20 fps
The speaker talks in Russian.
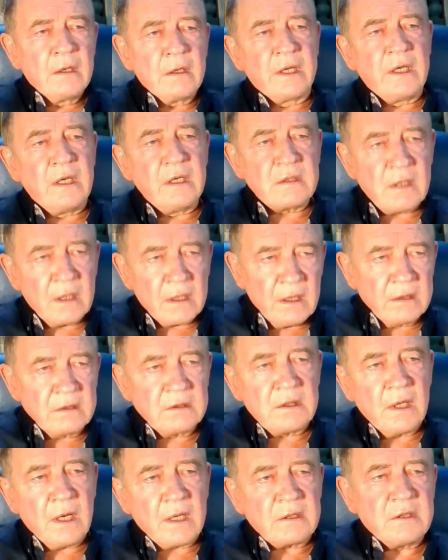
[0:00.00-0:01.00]
какие-то
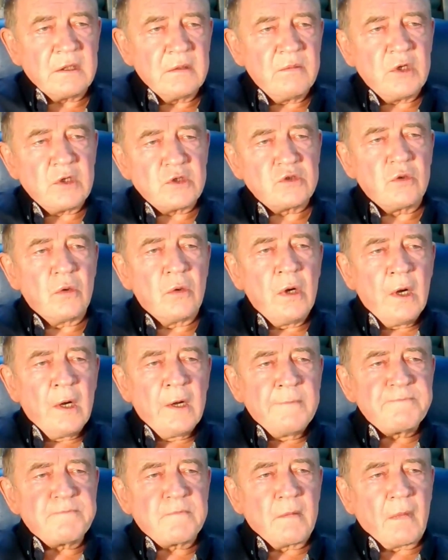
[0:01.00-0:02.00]
контакты между
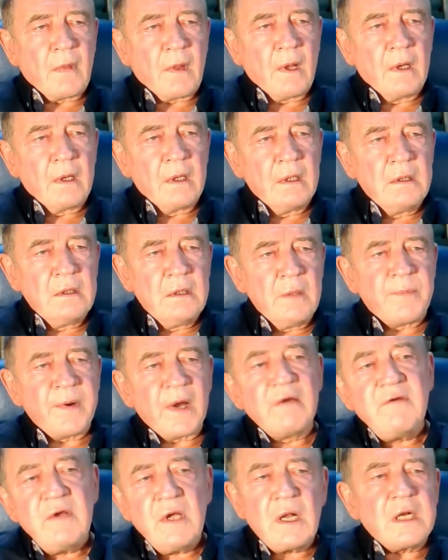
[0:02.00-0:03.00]

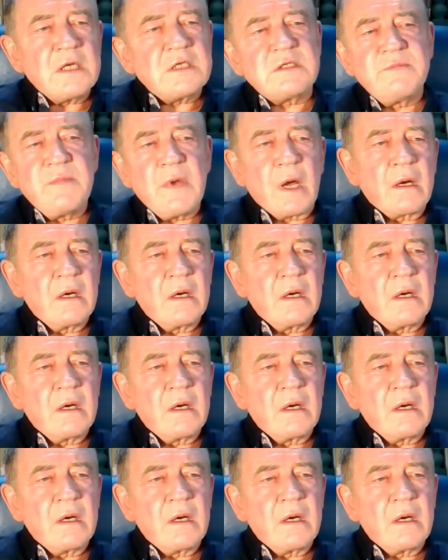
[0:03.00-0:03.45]
неправительственными